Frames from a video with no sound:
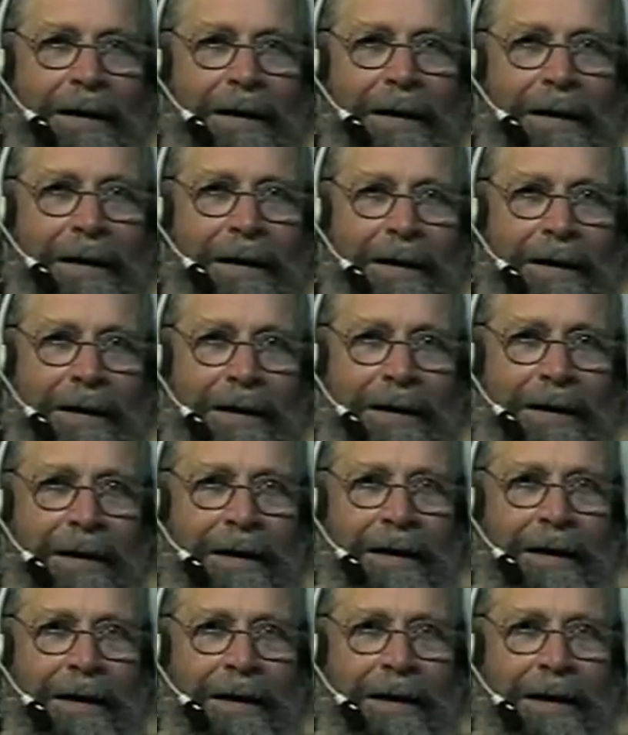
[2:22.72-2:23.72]

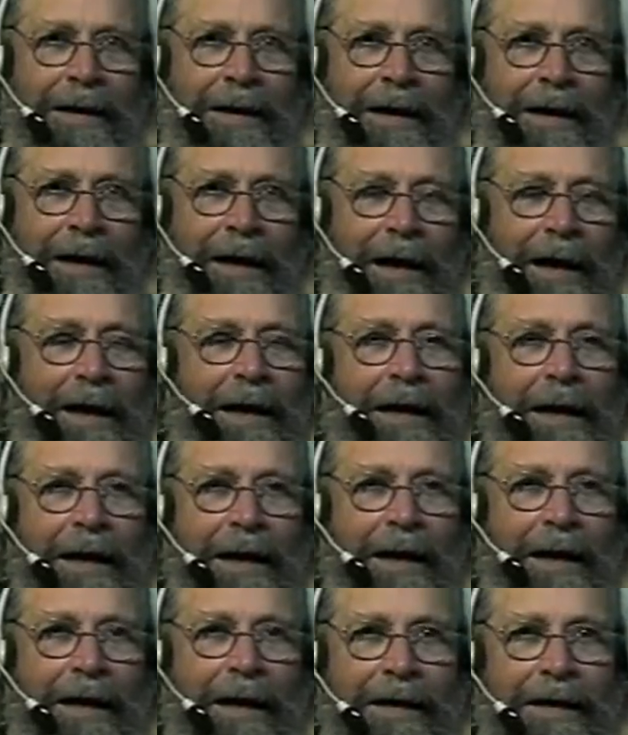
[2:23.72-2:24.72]
Este, en
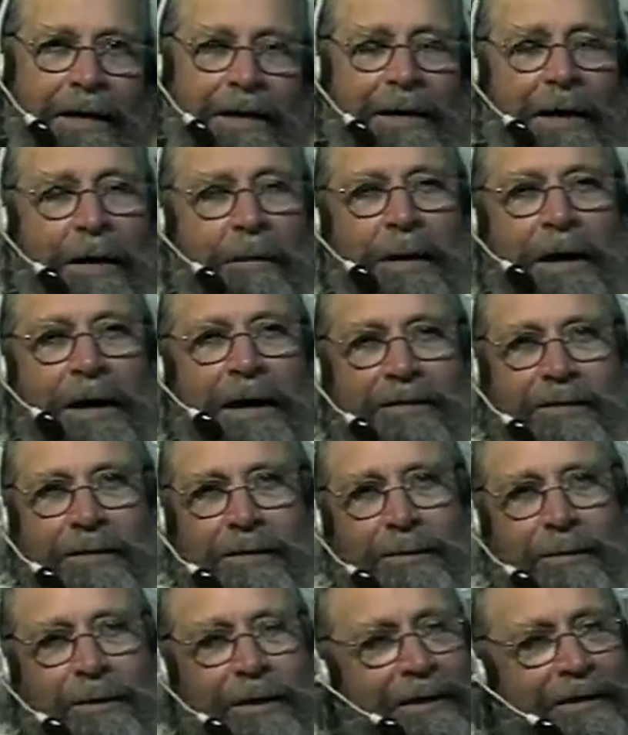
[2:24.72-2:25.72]
la
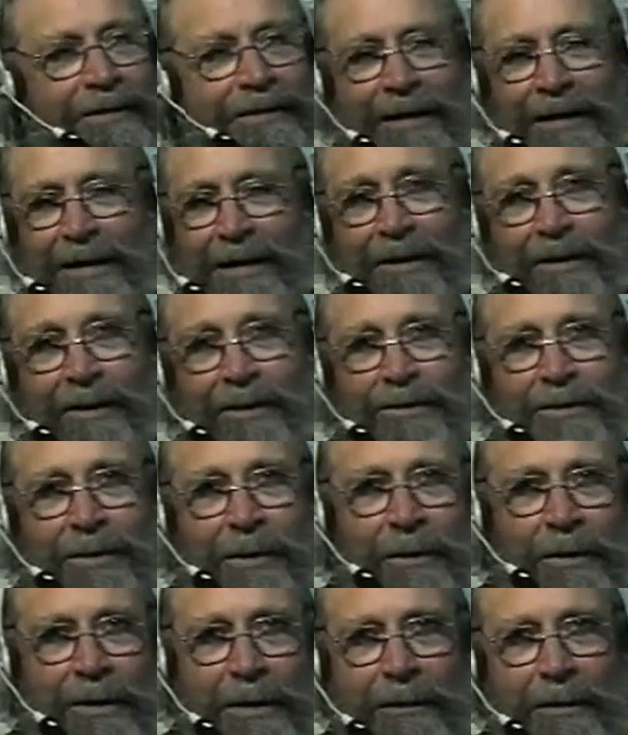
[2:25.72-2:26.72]
interpelación, bueno, se dijeron
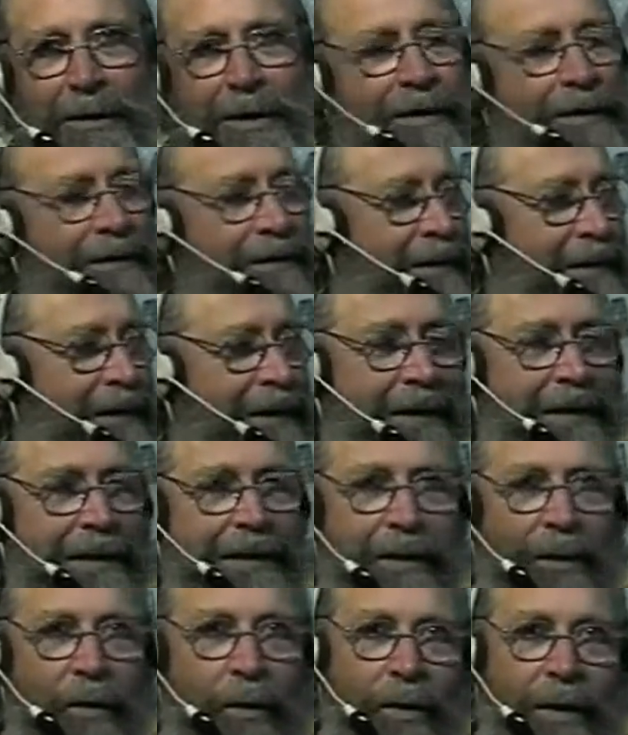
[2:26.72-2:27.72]
cosas horribles, ¿no?
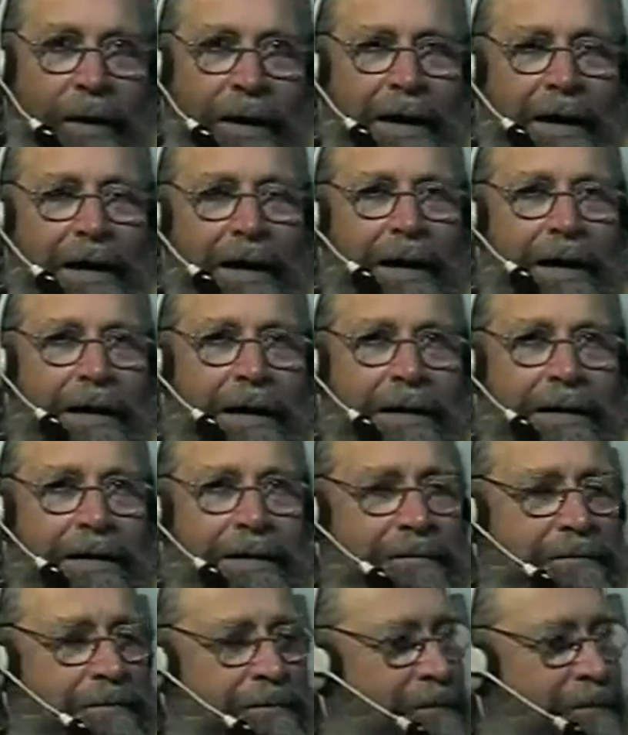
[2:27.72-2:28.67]
Hoy en el